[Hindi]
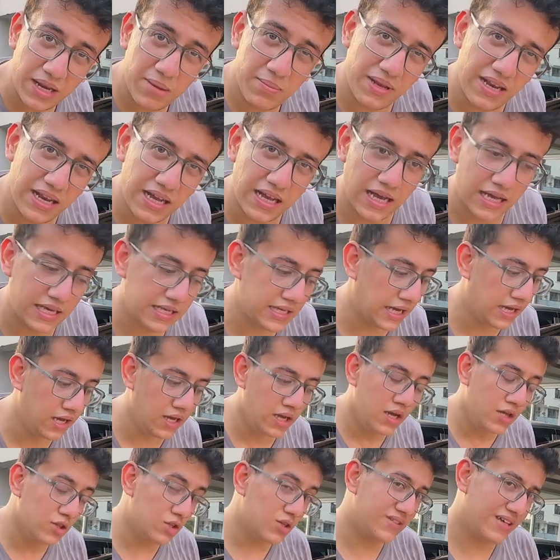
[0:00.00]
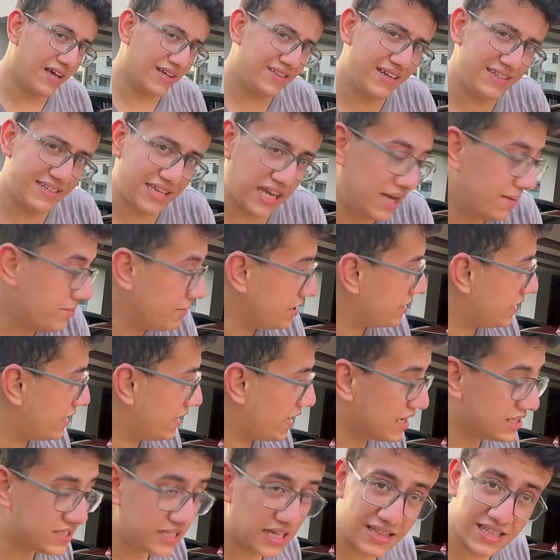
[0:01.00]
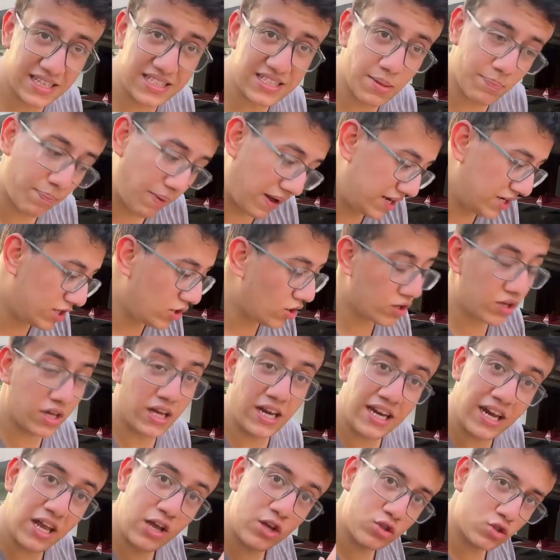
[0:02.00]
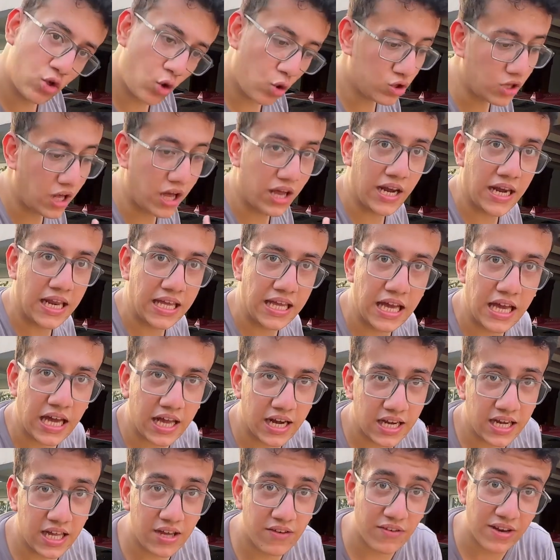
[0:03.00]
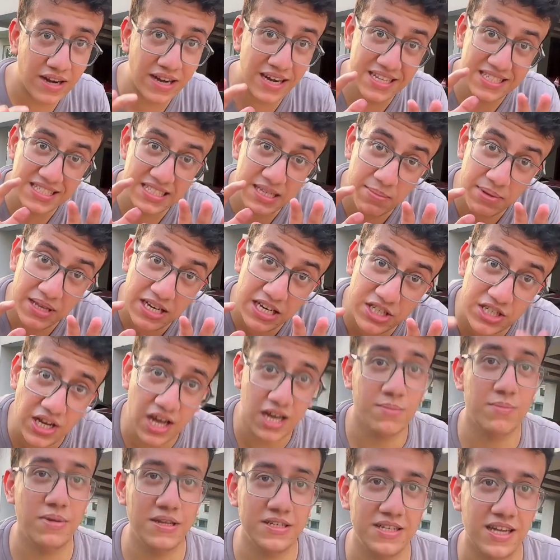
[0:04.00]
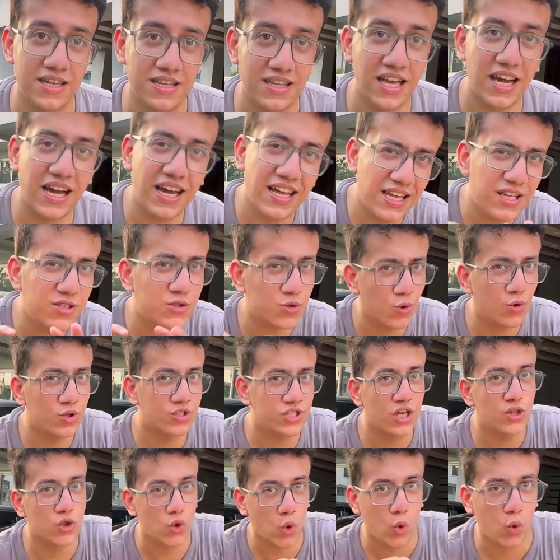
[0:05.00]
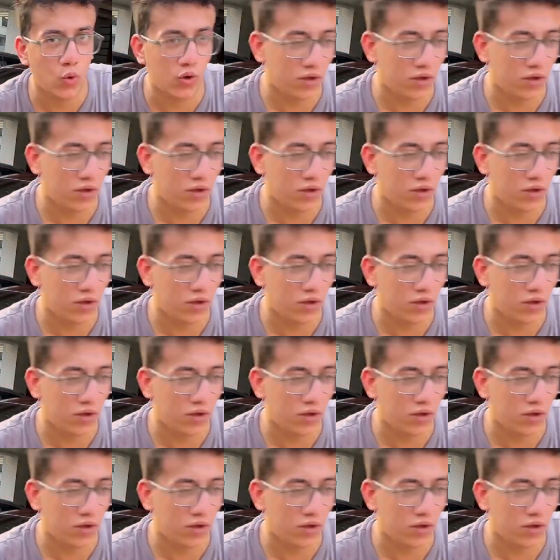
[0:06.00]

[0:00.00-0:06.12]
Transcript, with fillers: अभी लगाई है तो ज़्यादा टाइम नहीं देना जल्दी से पानी ऑन करना है उसको उतारने की करनी है वरना इससे भी निशान बन जाते हैं अगर ये सूख जाए तो